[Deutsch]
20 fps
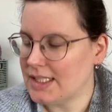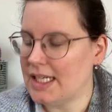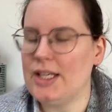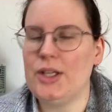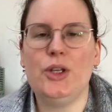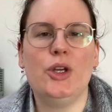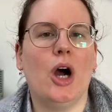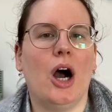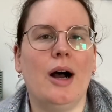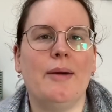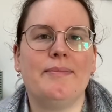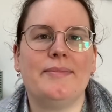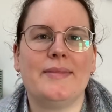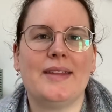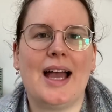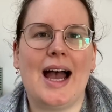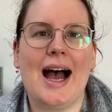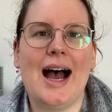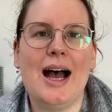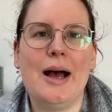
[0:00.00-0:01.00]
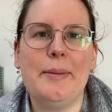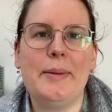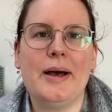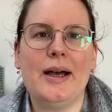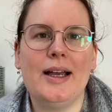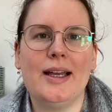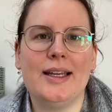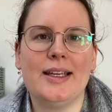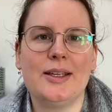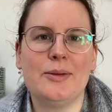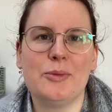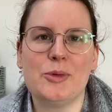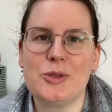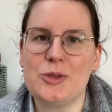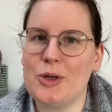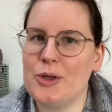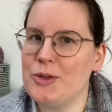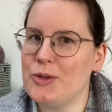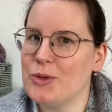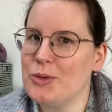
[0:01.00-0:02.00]
ja, aber ich muss
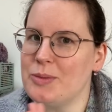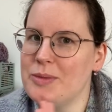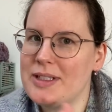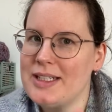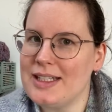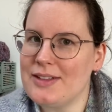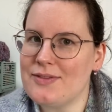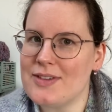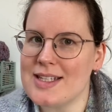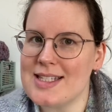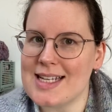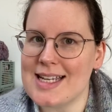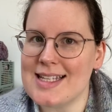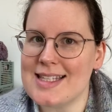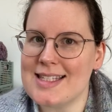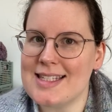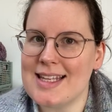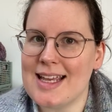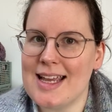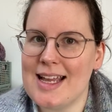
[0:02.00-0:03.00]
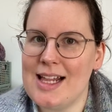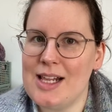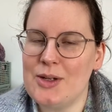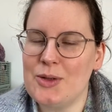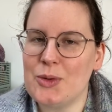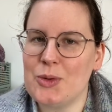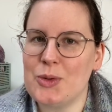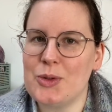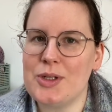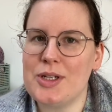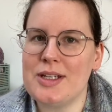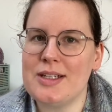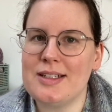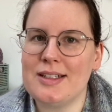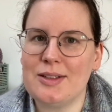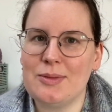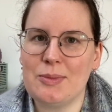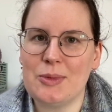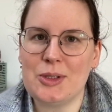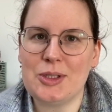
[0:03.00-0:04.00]
euch unbedingt was erzählen und
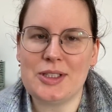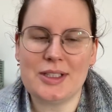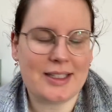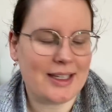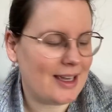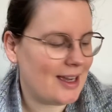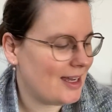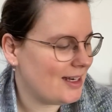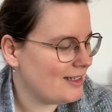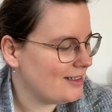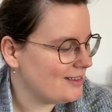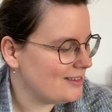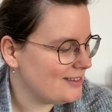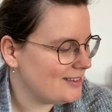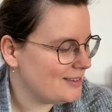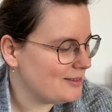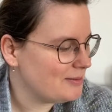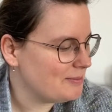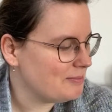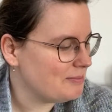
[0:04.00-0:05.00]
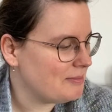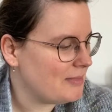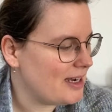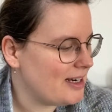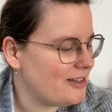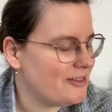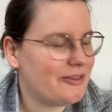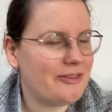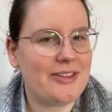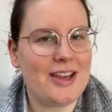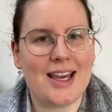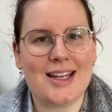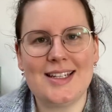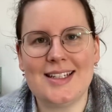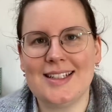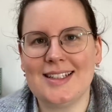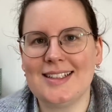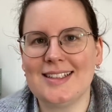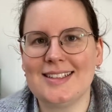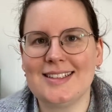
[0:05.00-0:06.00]
ich möchte gerne meine
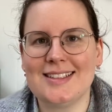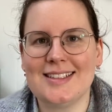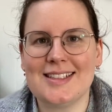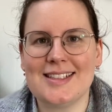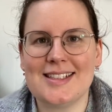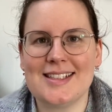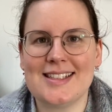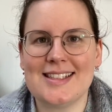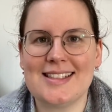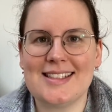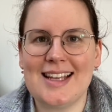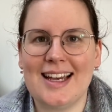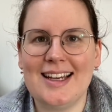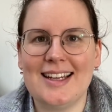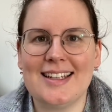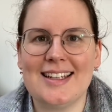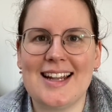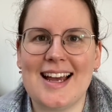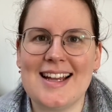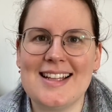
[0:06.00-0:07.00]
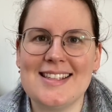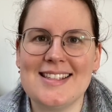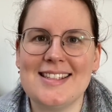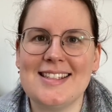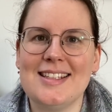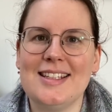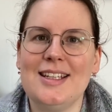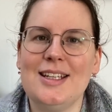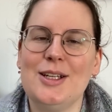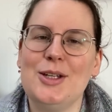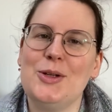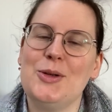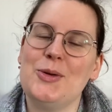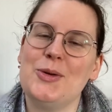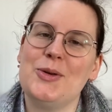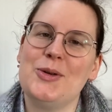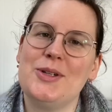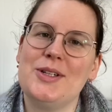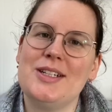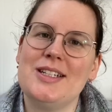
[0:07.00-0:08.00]
fertigen Sachen anziehen
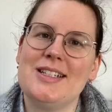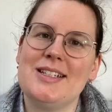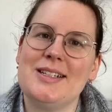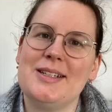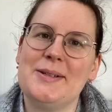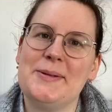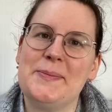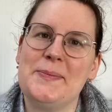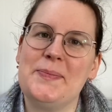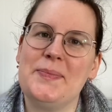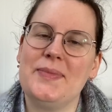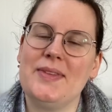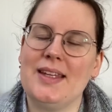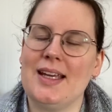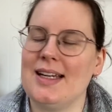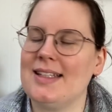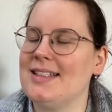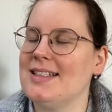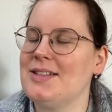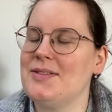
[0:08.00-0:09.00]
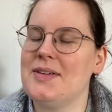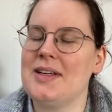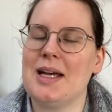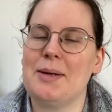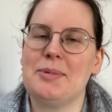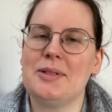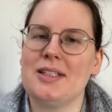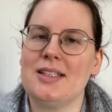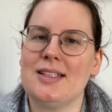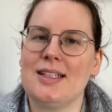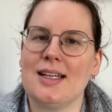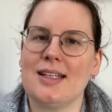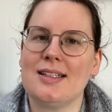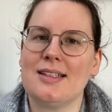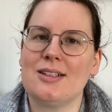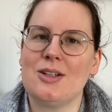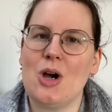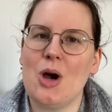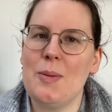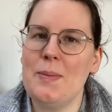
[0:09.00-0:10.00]
und ähm, ja, deswegen habe ich
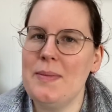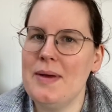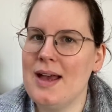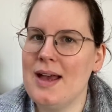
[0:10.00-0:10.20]
gedacht, komm,